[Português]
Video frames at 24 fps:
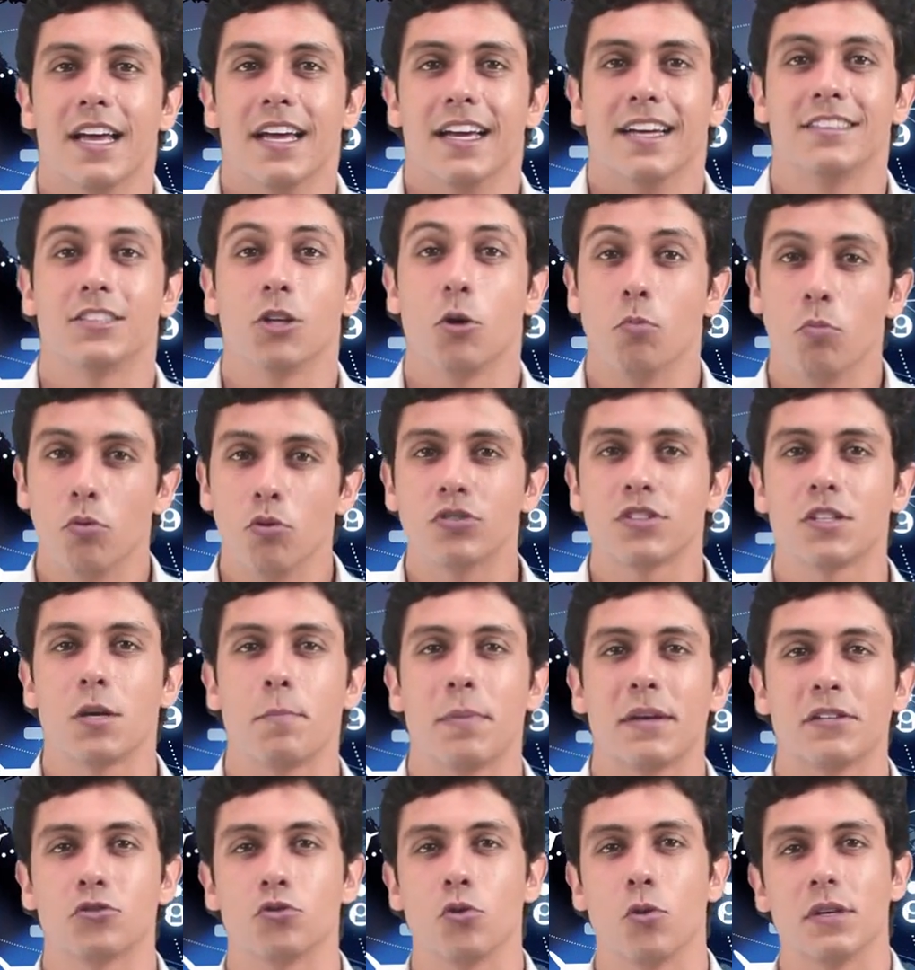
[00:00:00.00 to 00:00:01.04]
Então busque
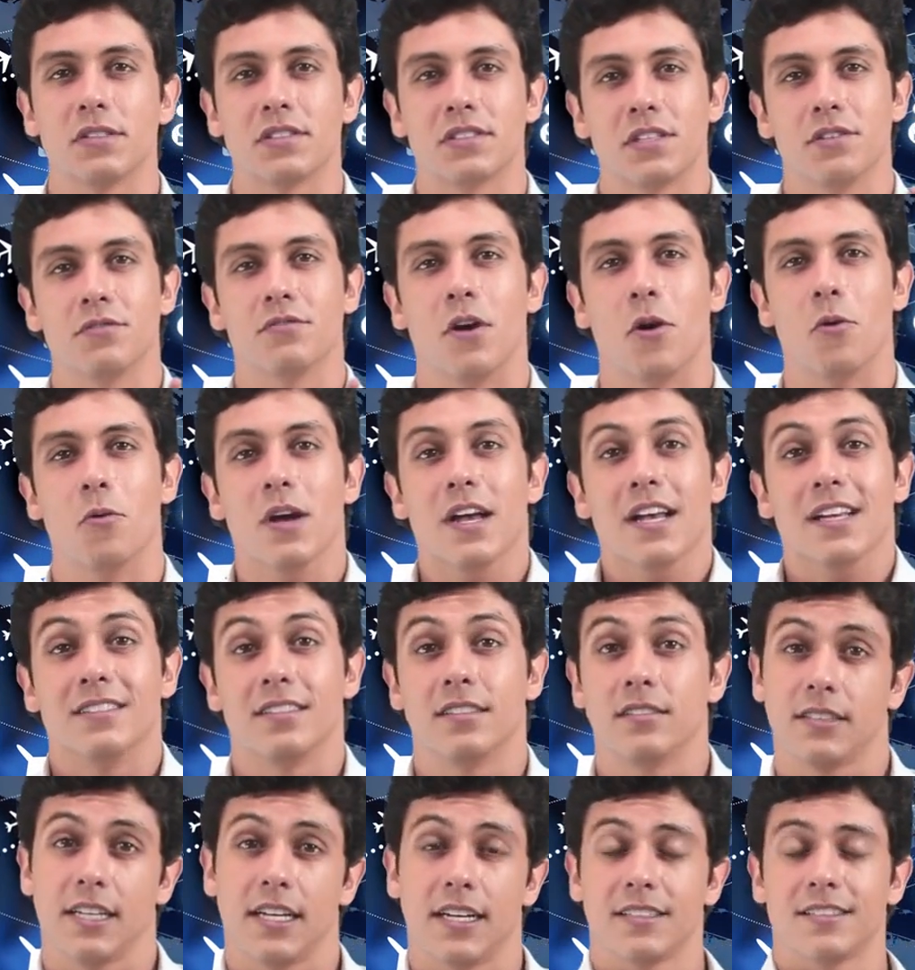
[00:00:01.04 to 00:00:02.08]
pessoas que vão
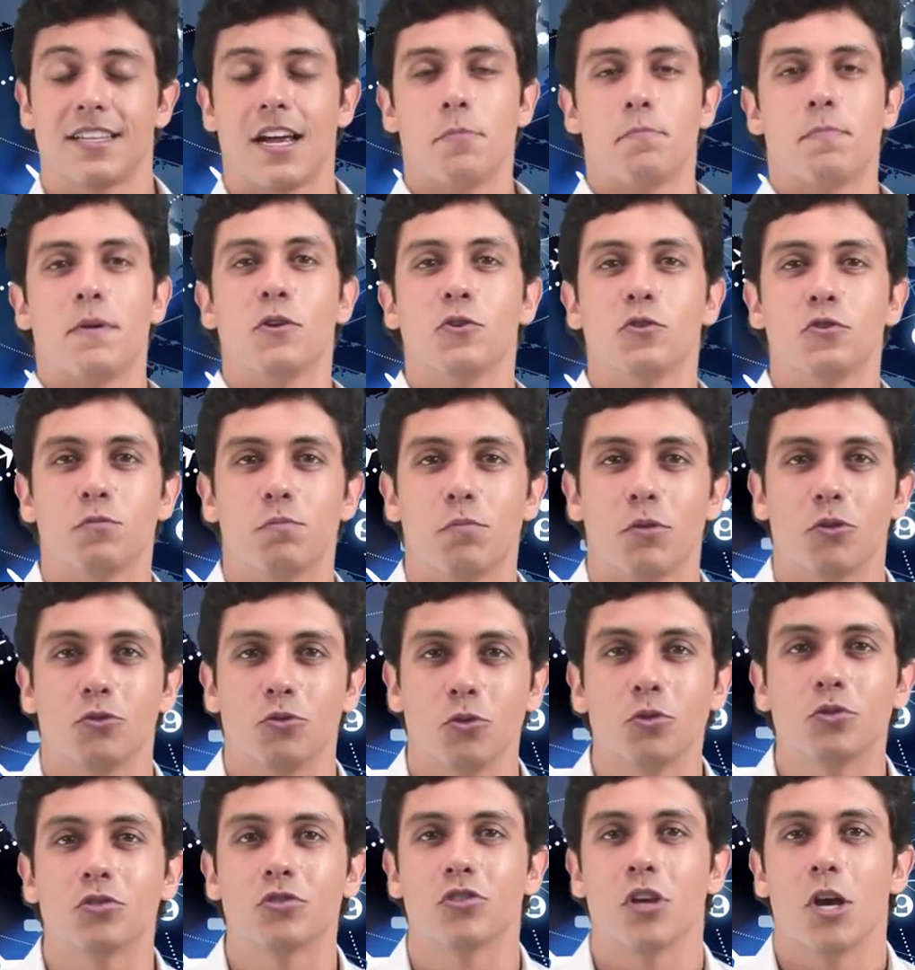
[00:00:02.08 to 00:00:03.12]
se interessar pelos
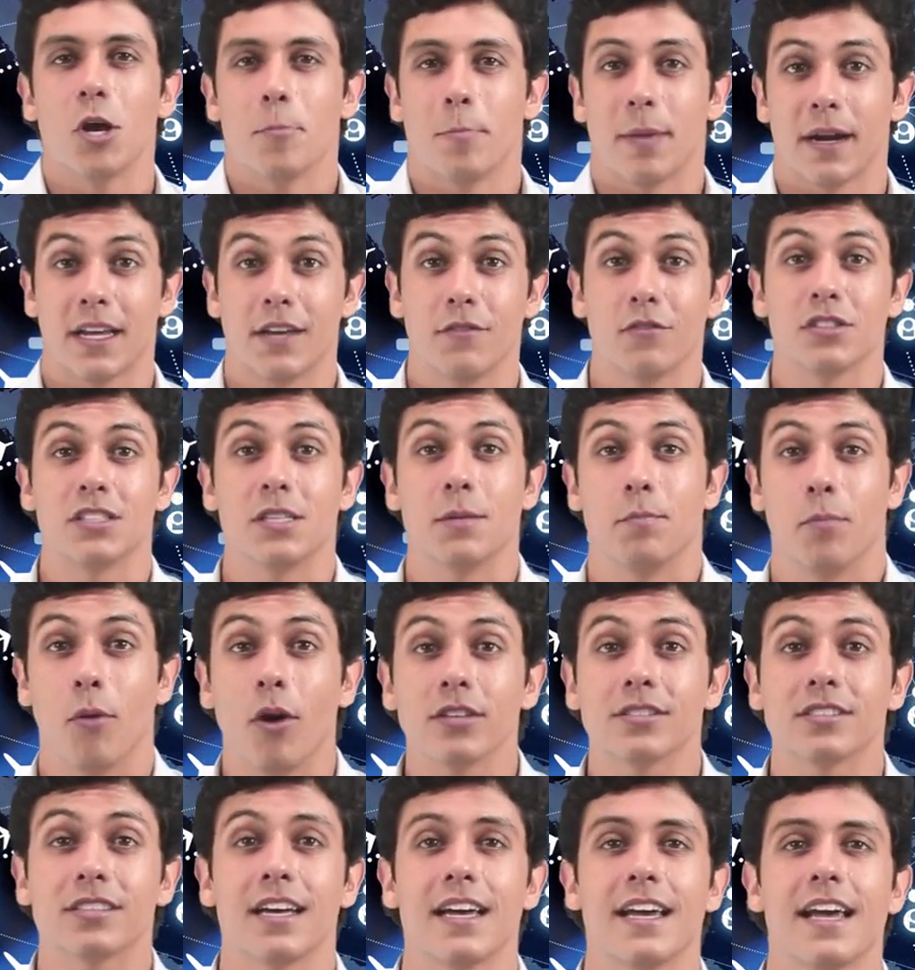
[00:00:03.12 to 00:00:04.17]
produtos para que você
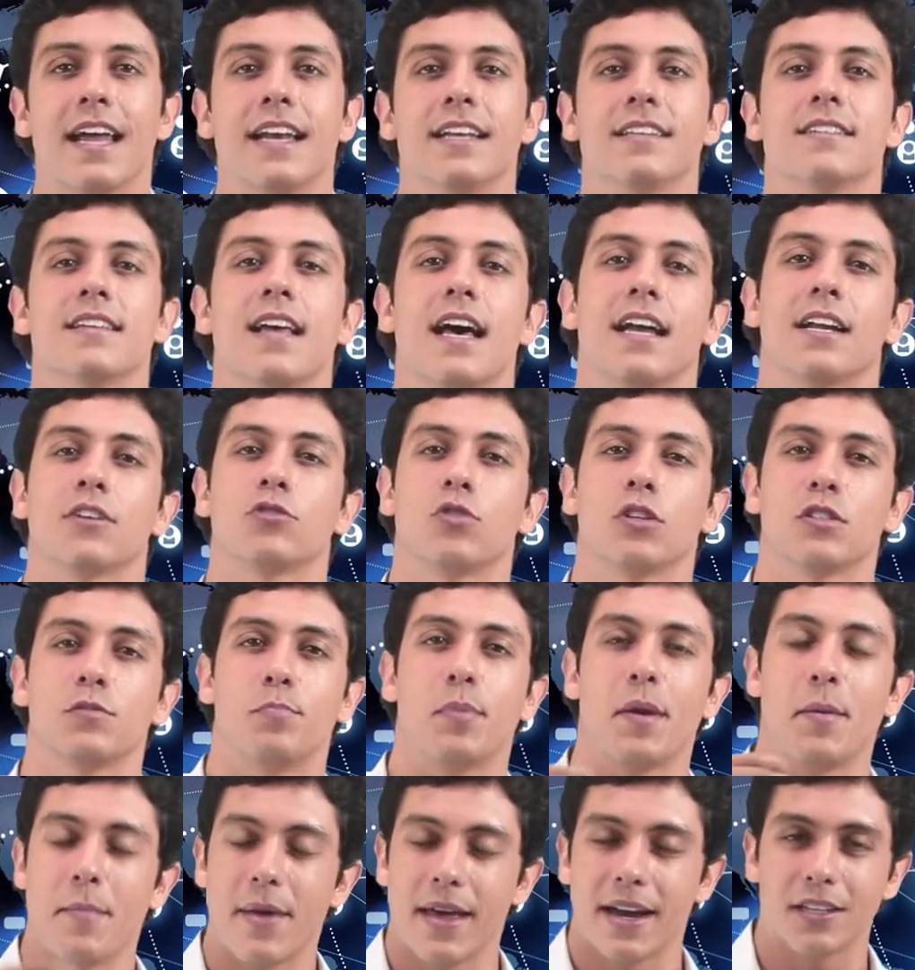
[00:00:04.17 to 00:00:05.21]
possa realizar as suas
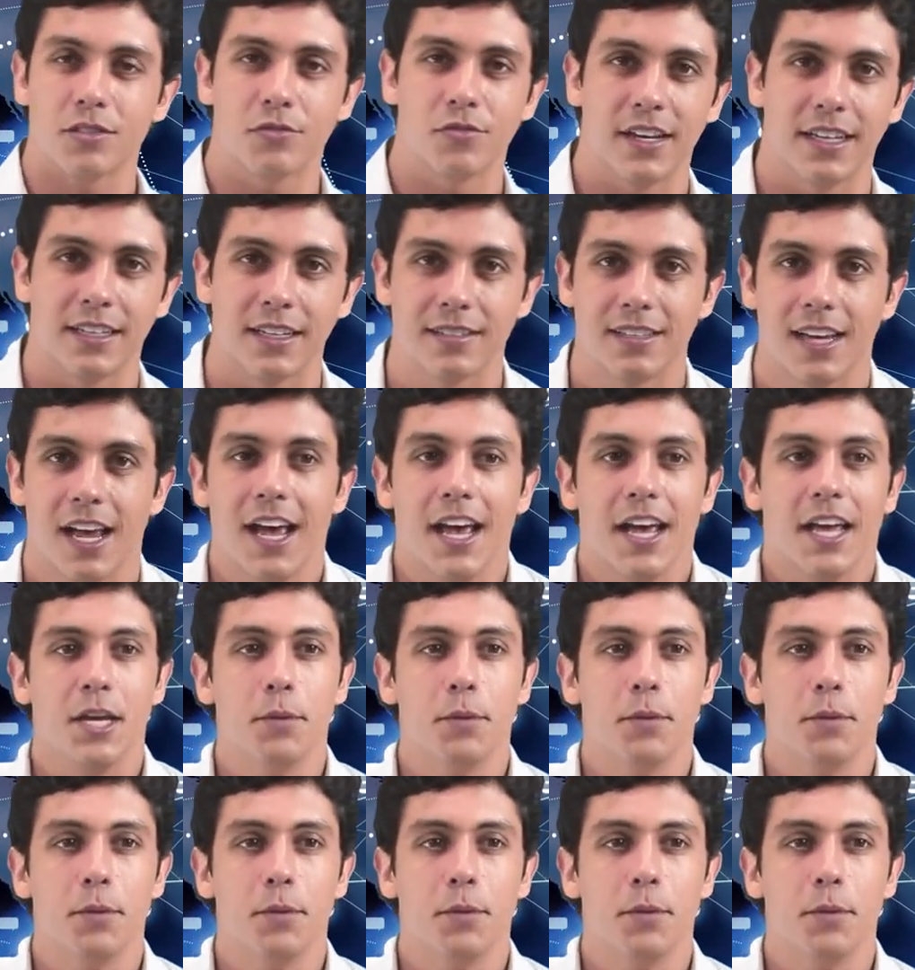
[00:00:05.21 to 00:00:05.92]
primeiras vendas